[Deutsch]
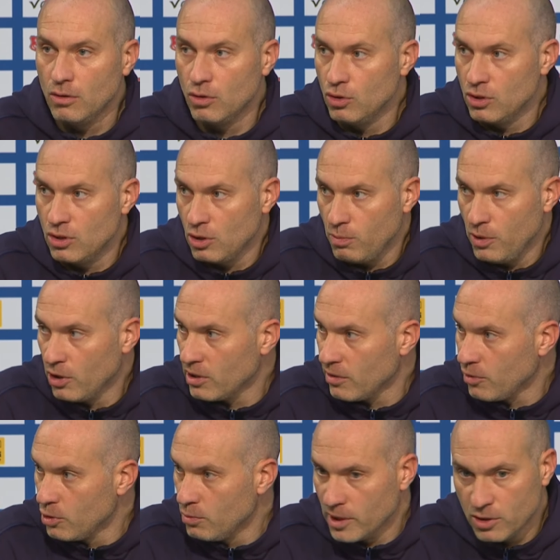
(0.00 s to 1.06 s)
Und ich bin auch
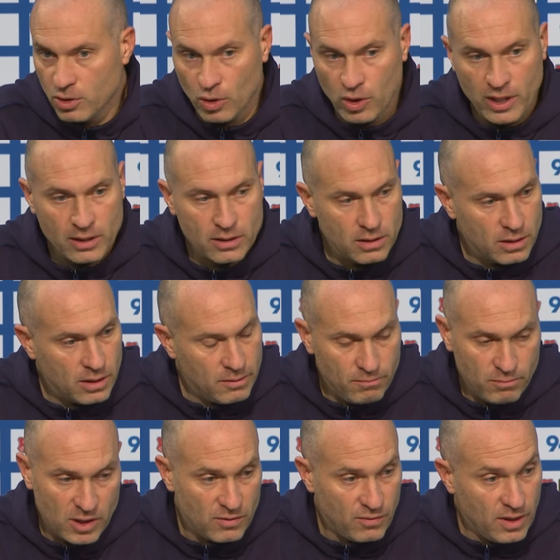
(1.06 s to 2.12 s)
davon überzeugt,
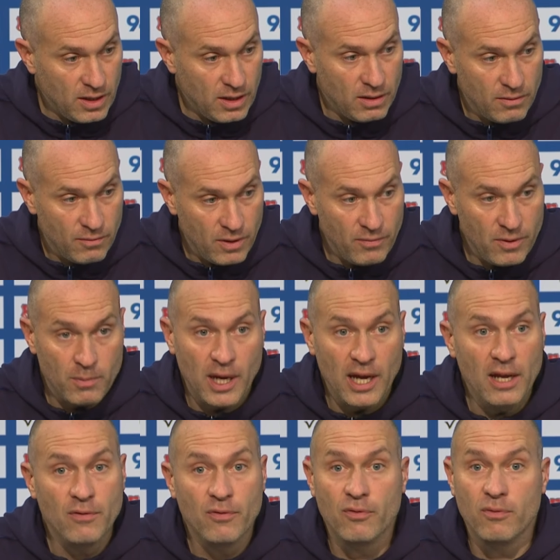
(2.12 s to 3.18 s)
ähm, dass wir, wenn wir
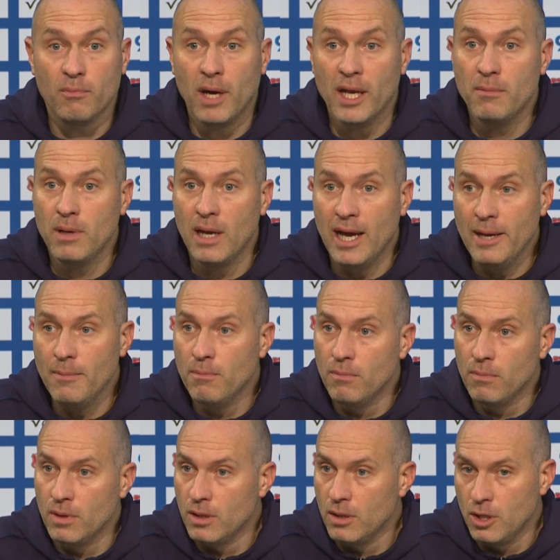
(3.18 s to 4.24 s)
bei elf Mann
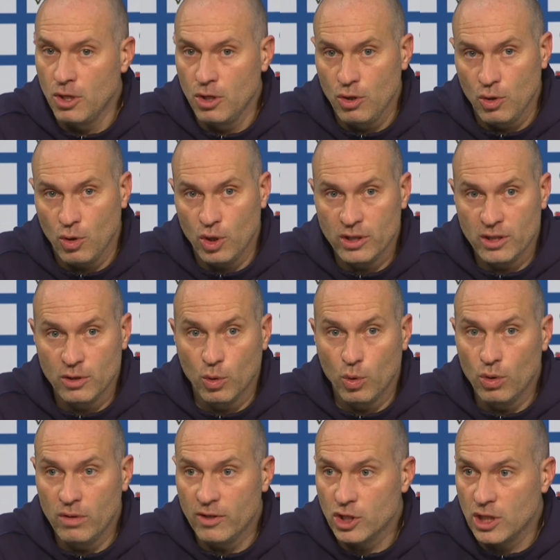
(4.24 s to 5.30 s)
bleiben, heute eine
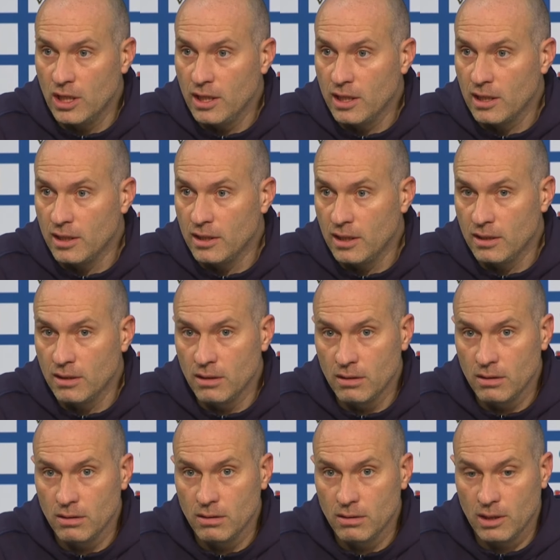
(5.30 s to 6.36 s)
hohe Wahrscheinlichkeit
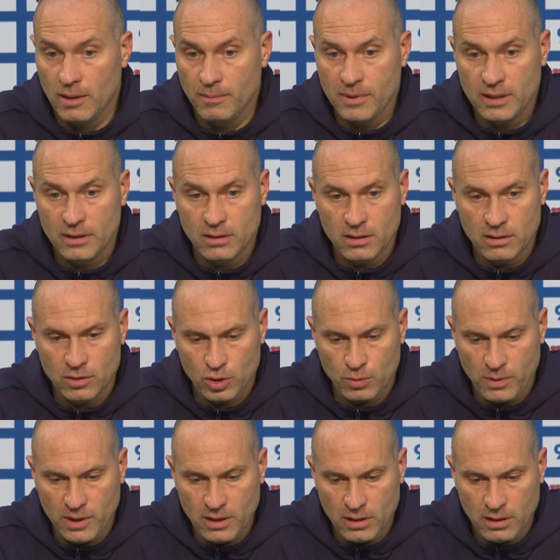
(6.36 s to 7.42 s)
hätten, gehabt hätten, dieses
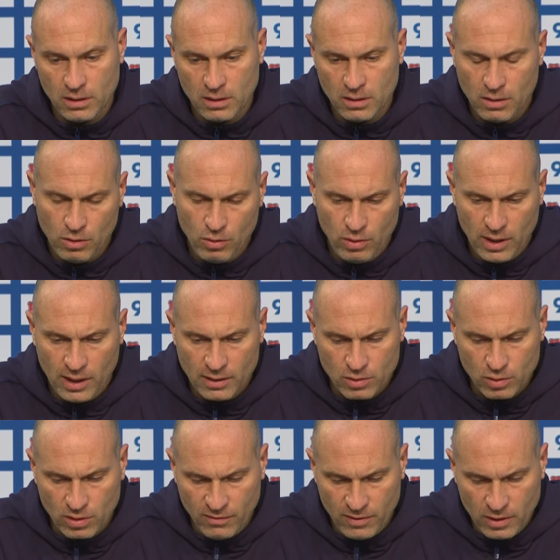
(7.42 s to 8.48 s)
Spiel ja,
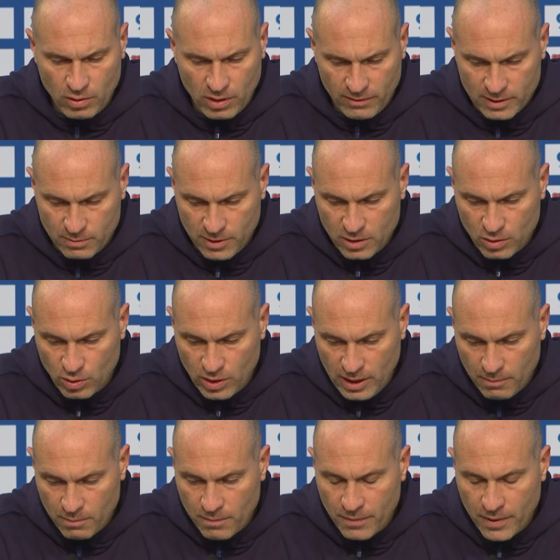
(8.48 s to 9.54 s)
zu gewinnen oder was
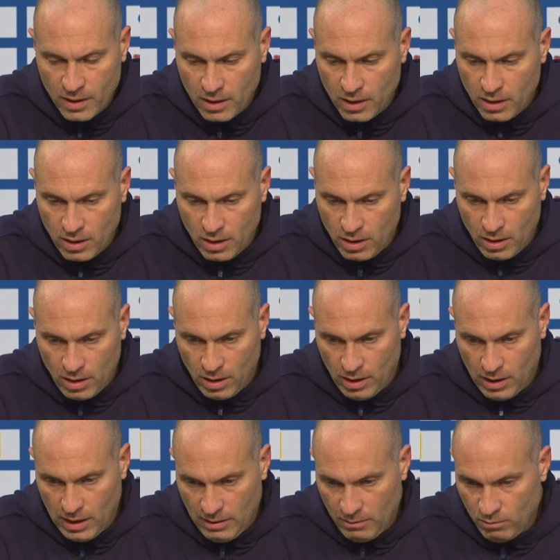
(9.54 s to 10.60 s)
mitzunehmen.
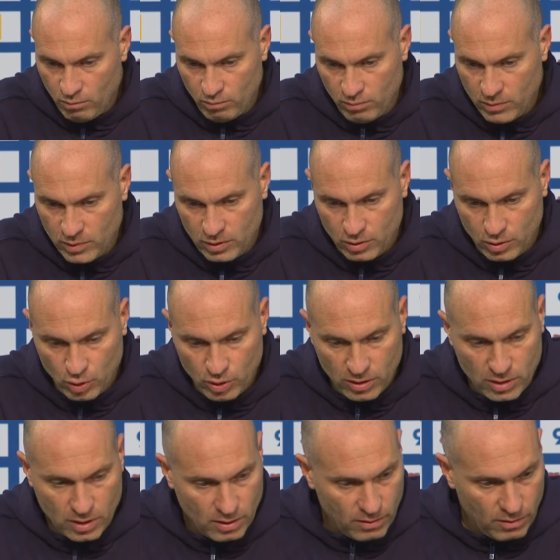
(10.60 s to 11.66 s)
Ähm,
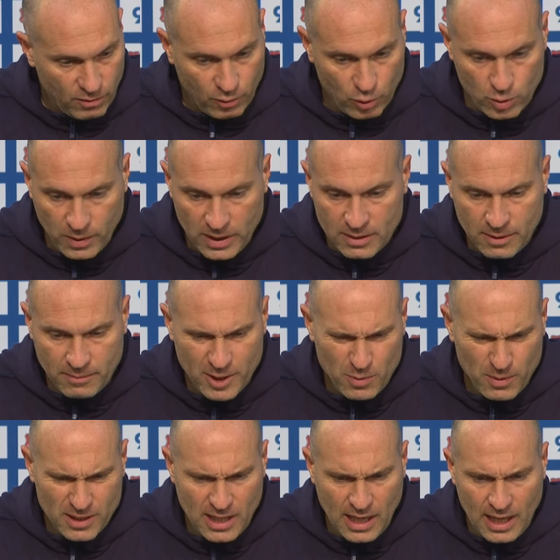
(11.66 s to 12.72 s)
und Fußball ist
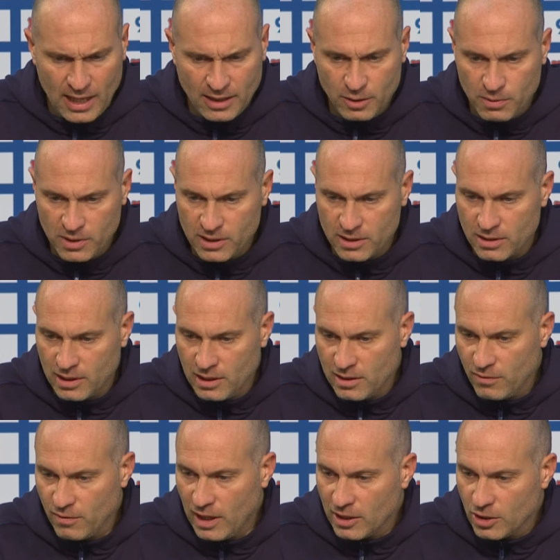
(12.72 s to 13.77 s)
manchmal sehr hart. Ich bin jetzt
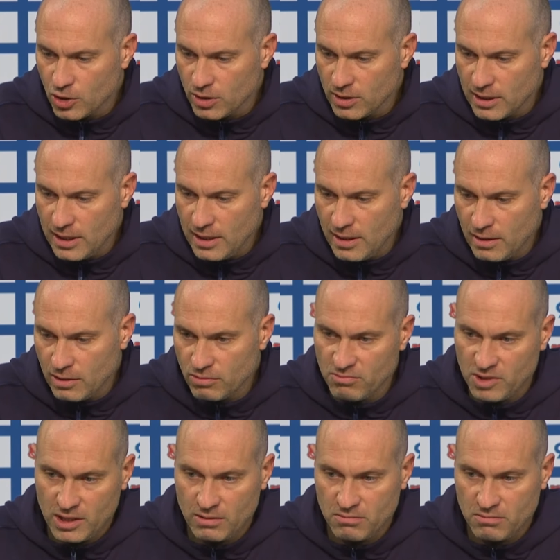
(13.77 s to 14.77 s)
relativ lange schon Trainer,